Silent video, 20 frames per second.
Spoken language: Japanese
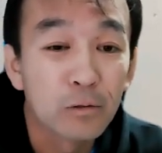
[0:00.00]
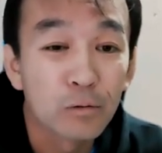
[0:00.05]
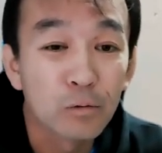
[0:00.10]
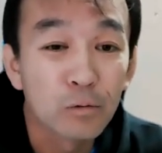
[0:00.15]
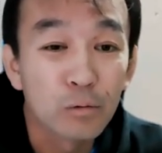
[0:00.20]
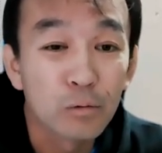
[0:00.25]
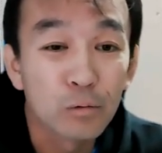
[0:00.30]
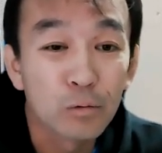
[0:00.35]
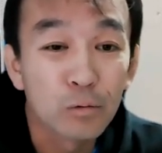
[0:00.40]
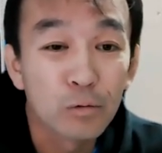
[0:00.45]

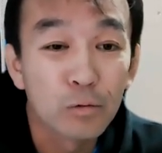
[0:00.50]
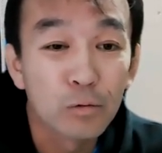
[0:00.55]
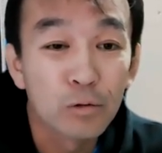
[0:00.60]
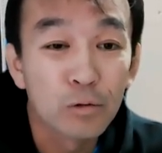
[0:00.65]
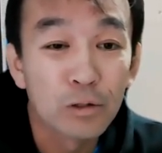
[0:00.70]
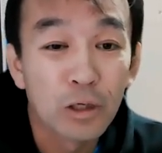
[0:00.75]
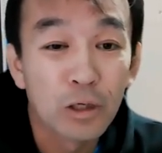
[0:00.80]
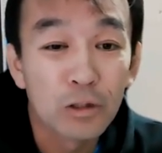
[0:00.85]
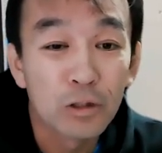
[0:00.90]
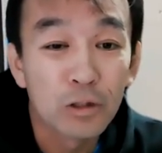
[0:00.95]
ということ
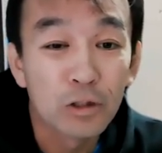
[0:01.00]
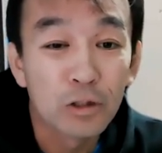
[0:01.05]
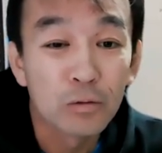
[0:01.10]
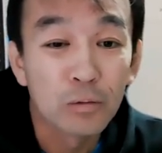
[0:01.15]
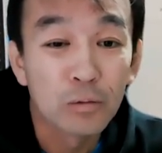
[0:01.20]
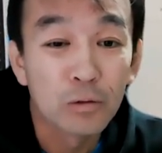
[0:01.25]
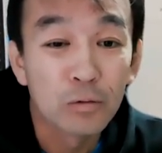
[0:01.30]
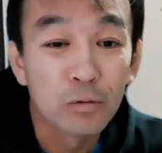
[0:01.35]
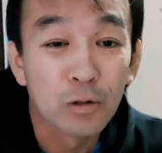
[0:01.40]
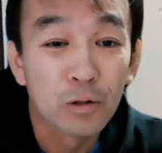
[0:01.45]
になって
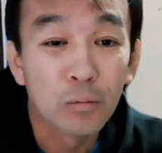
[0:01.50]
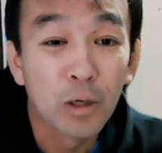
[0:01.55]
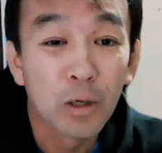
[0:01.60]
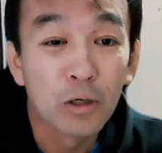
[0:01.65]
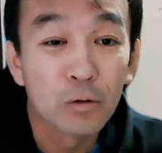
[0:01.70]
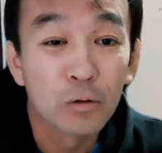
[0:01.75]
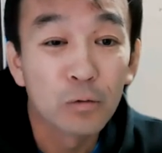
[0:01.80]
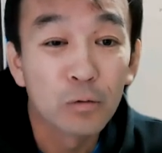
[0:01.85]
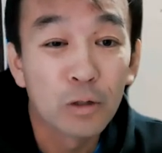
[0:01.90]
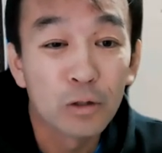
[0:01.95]
しまうんで、
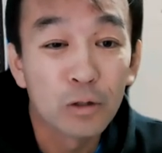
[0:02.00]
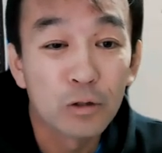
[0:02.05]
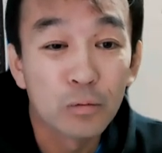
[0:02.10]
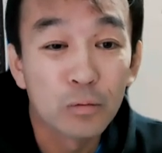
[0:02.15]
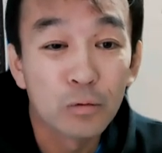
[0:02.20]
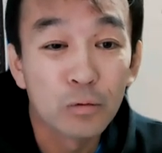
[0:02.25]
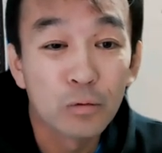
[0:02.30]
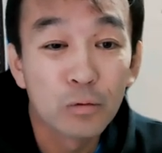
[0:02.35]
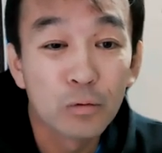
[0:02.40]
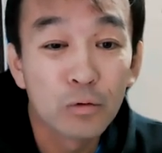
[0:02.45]
まあ、要は自
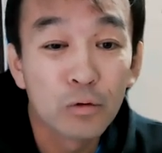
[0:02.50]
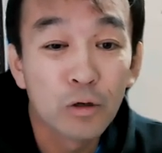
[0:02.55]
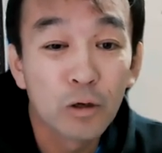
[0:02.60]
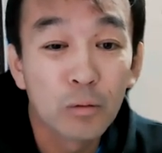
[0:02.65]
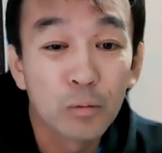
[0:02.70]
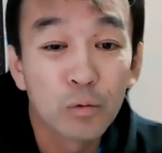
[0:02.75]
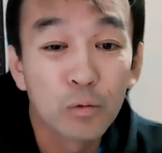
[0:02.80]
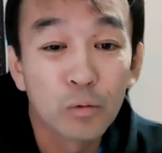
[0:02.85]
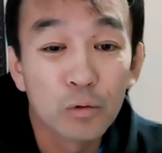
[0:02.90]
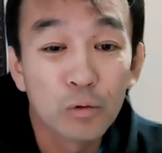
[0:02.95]
分の
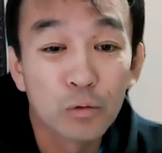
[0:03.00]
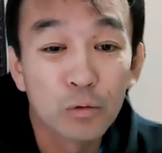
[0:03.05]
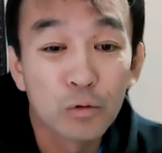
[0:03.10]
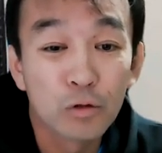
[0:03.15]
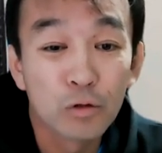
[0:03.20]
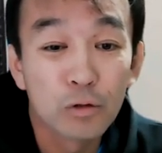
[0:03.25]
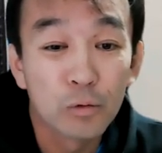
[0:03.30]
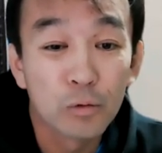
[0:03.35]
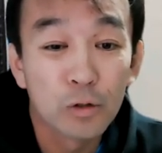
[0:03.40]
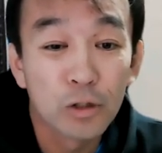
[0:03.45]
アポをどう
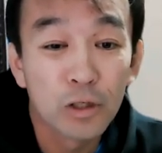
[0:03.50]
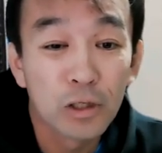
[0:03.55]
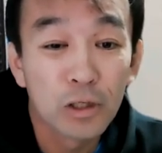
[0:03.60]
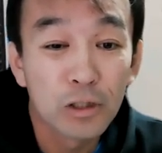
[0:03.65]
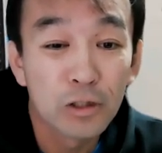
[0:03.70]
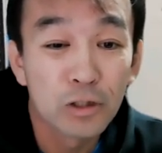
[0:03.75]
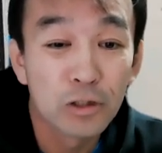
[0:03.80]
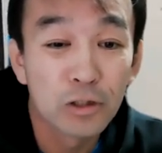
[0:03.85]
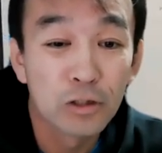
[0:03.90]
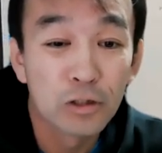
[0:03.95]
しても
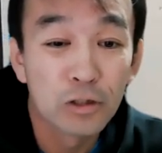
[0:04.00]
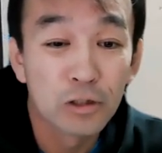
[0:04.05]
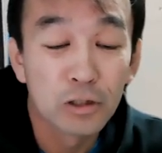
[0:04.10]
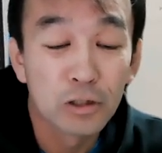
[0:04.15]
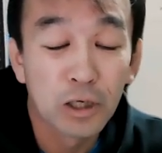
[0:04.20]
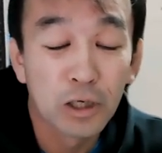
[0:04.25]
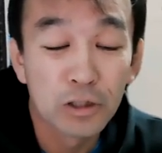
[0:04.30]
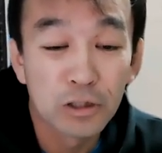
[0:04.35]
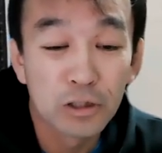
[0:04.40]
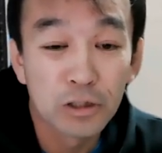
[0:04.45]
軽視し
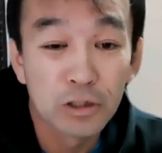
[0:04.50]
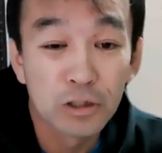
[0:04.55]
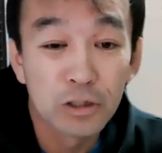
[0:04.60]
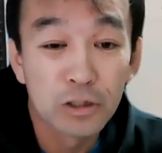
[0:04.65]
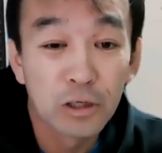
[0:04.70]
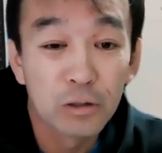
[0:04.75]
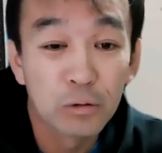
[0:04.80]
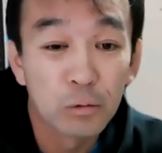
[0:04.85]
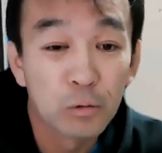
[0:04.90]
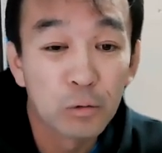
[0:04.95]
がちに
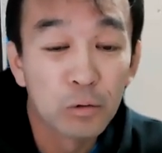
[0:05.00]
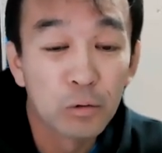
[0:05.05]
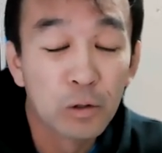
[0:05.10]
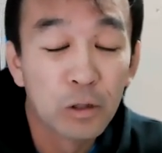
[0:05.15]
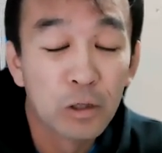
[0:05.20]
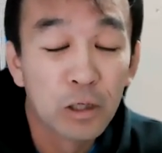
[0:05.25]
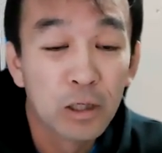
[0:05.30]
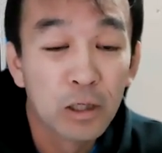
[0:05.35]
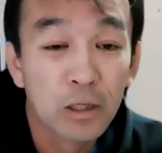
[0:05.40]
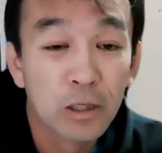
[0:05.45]
なる
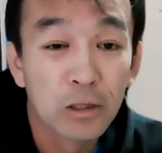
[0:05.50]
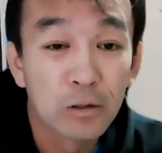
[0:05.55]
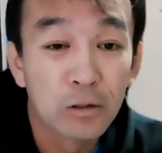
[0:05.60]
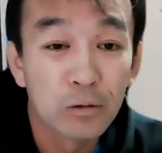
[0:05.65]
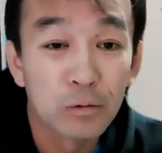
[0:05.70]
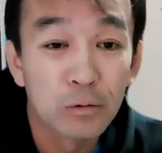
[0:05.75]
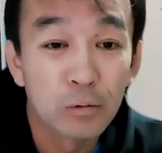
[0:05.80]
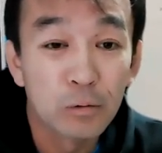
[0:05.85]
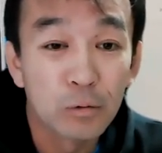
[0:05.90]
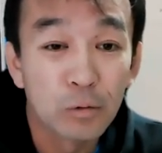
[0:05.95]

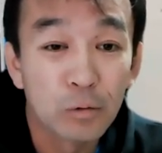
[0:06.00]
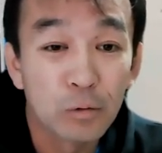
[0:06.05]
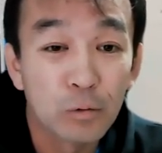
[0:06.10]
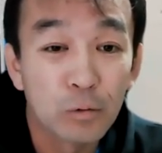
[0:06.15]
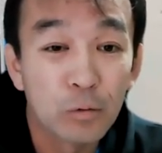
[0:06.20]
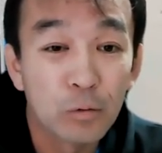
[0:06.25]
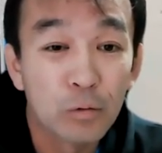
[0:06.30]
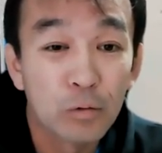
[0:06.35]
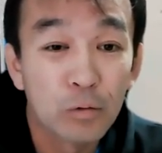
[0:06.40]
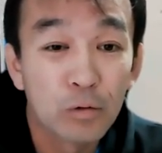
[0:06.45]
というこ
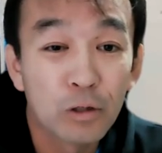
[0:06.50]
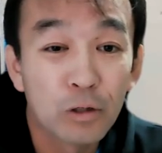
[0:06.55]
と。